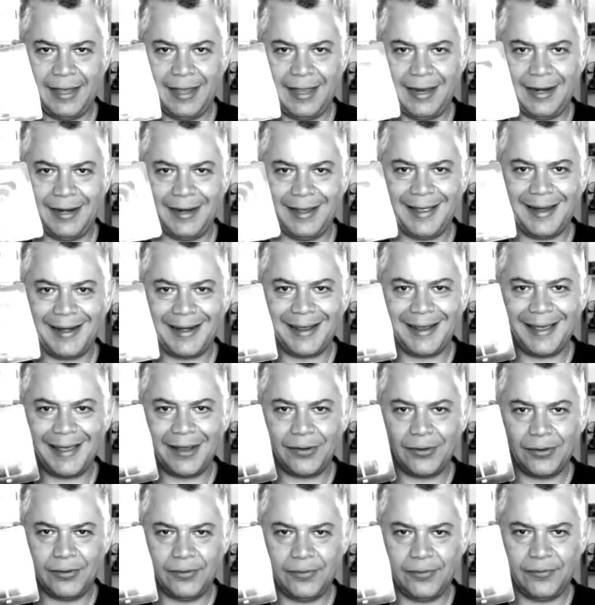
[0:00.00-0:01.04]
El
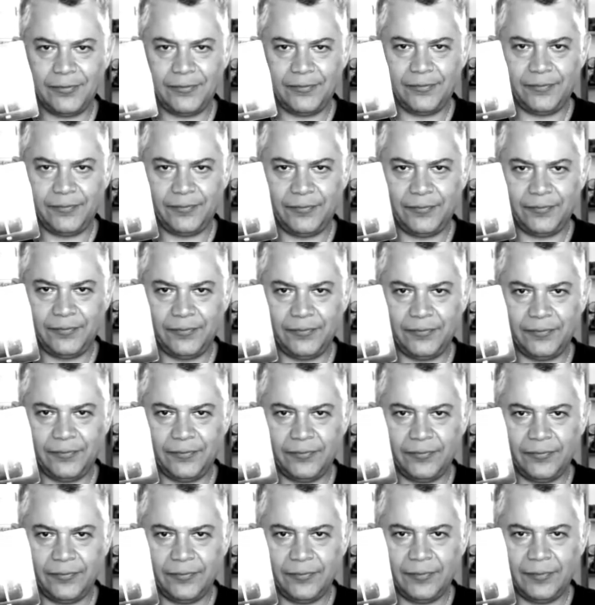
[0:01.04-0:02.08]
guerrero,
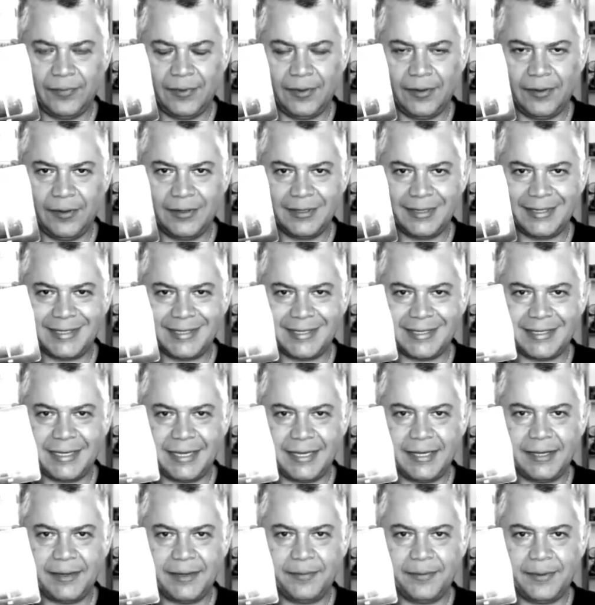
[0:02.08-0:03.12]

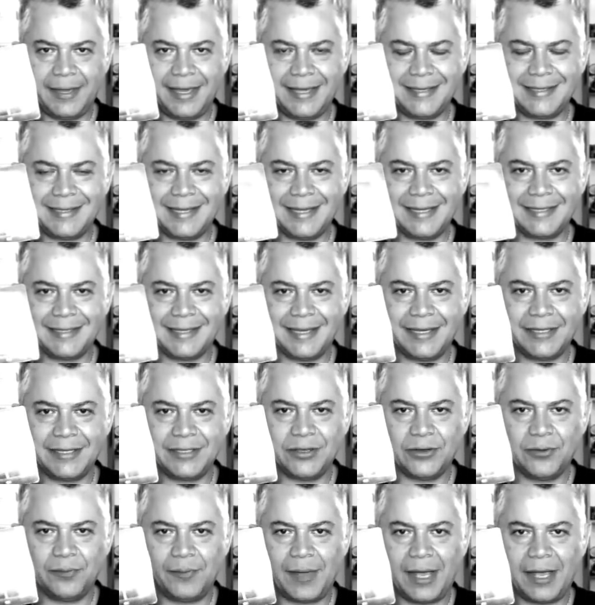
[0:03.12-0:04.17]
sí, es el
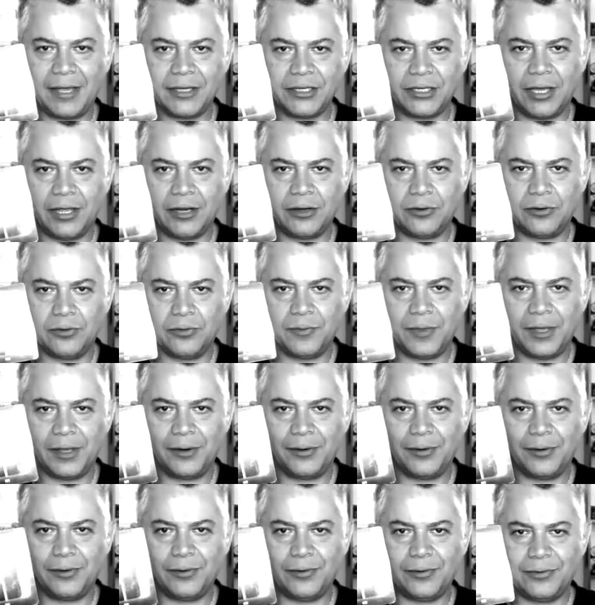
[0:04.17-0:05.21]
sello maya
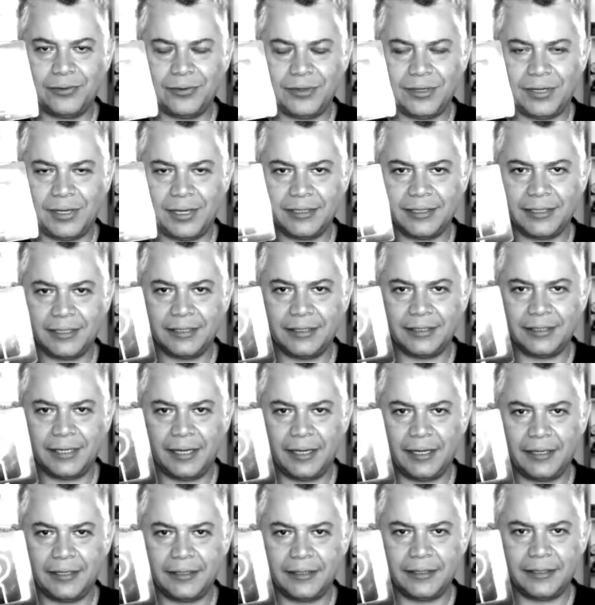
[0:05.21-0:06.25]
número
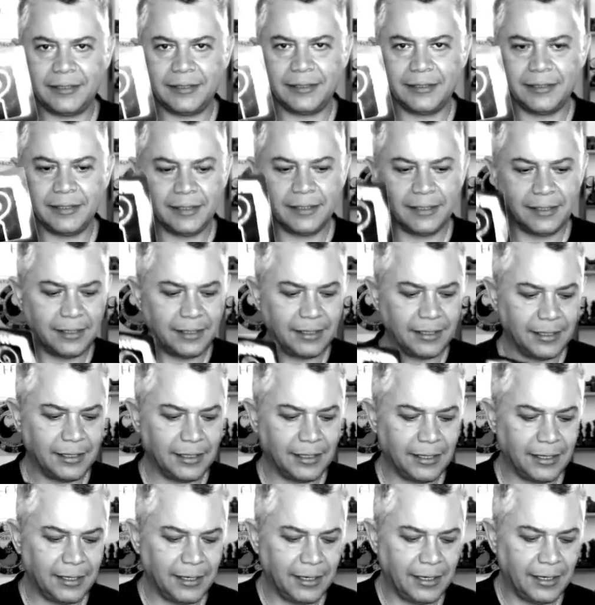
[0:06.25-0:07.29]
16.
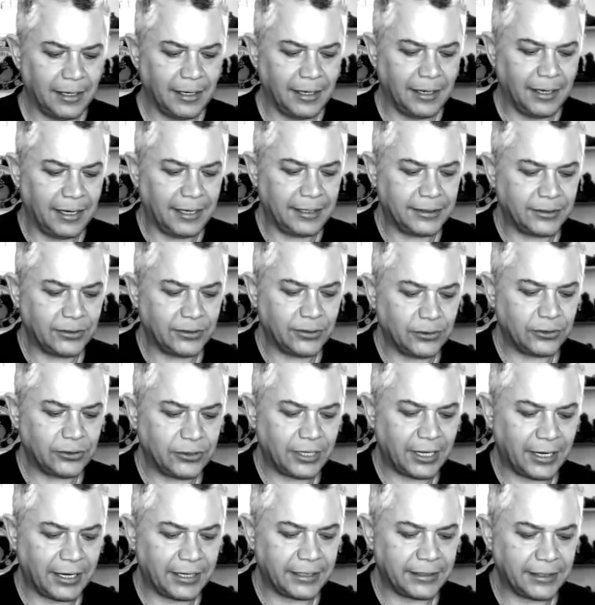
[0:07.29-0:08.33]

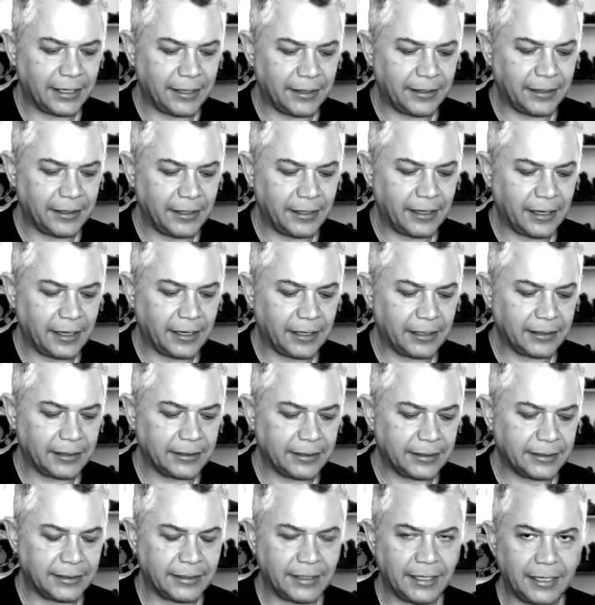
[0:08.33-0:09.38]
Estos 13 días,
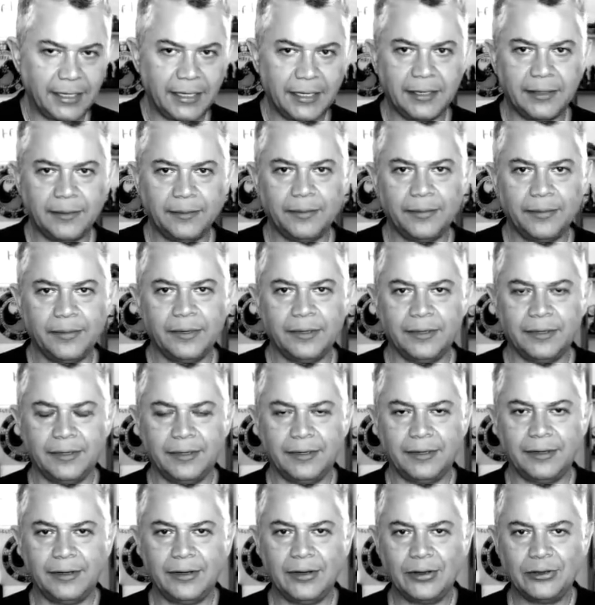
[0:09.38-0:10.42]
sí,
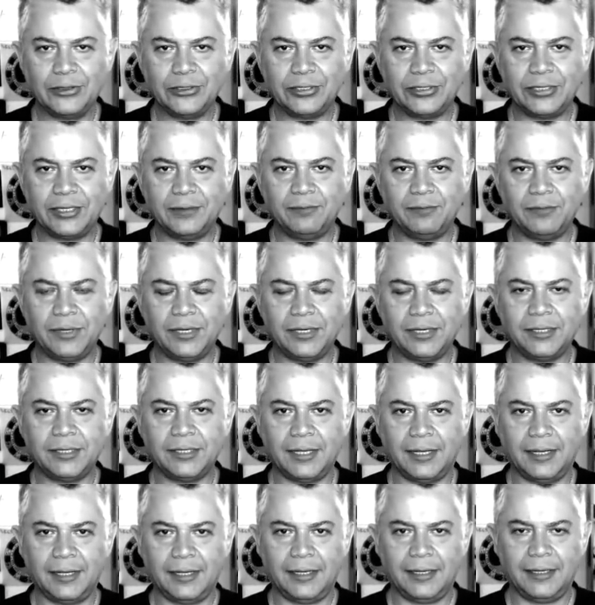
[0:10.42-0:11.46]
nos
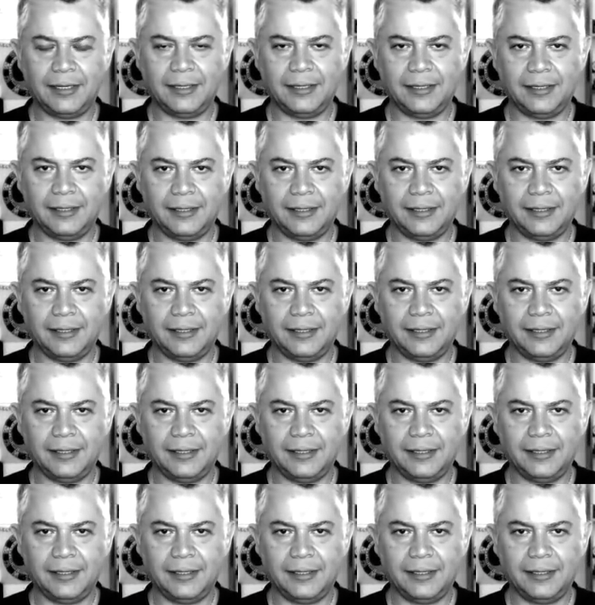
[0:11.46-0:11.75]
invita